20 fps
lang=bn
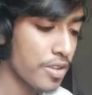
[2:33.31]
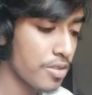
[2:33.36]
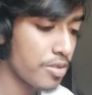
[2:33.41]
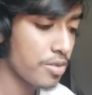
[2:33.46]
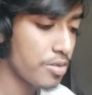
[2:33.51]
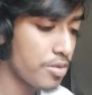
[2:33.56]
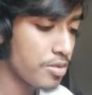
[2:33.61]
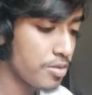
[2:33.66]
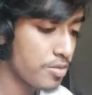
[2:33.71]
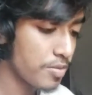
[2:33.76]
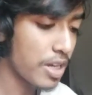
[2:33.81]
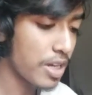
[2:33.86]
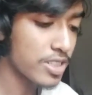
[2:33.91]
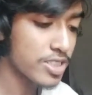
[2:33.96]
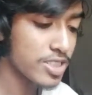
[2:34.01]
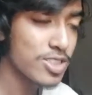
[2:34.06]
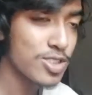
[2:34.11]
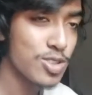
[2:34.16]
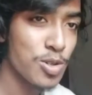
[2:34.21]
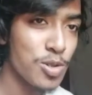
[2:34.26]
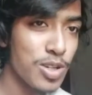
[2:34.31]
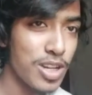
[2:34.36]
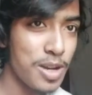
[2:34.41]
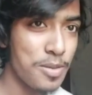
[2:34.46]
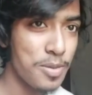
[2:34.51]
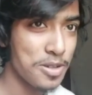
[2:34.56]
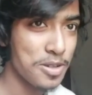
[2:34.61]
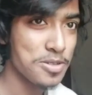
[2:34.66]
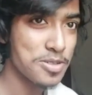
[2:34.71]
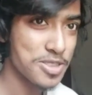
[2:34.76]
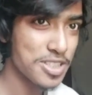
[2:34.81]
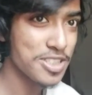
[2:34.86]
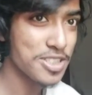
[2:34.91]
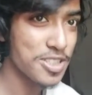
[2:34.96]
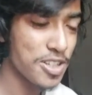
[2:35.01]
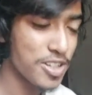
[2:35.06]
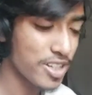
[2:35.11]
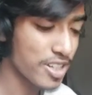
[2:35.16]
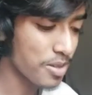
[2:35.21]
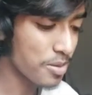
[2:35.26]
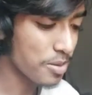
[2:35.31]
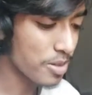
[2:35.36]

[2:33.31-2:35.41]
তো মাংসের ঝোল আর পালং শাকের তরকারি